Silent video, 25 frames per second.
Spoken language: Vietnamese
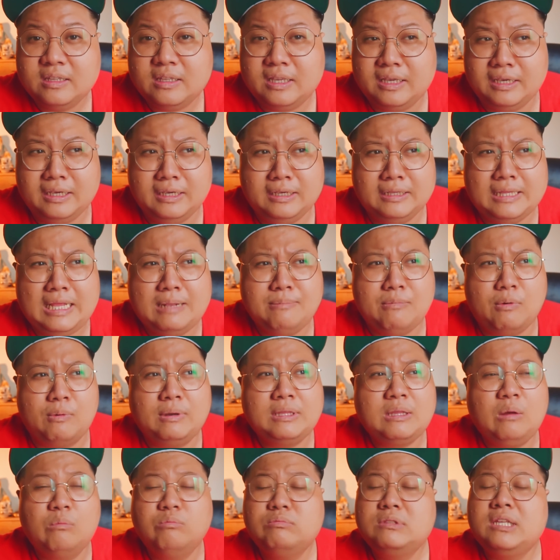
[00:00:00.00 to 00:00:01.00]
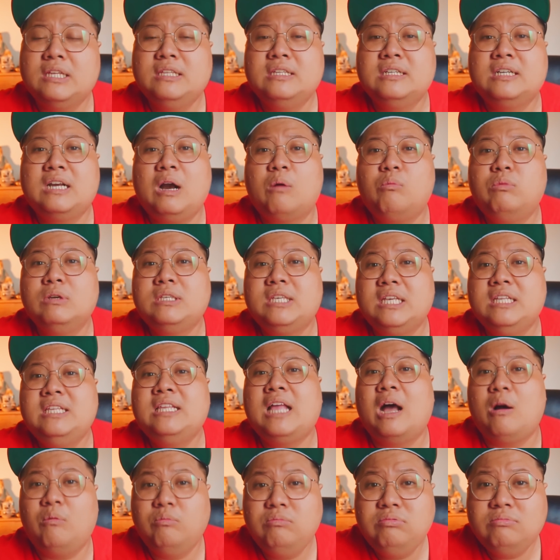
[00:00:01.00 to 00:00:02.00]
Thì đây là một cái thông tin không có
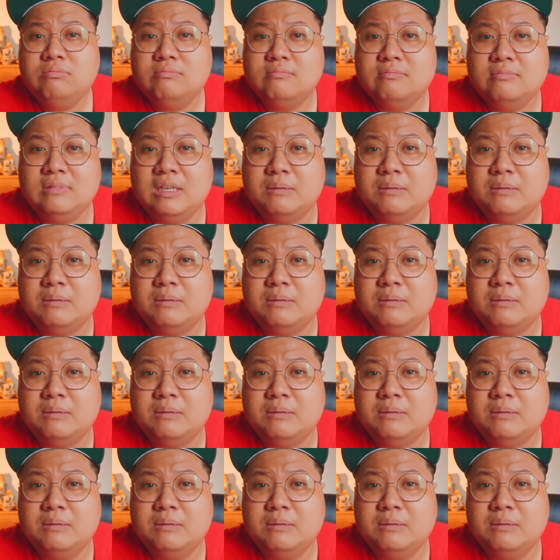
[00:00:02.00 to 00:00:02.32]
chính thống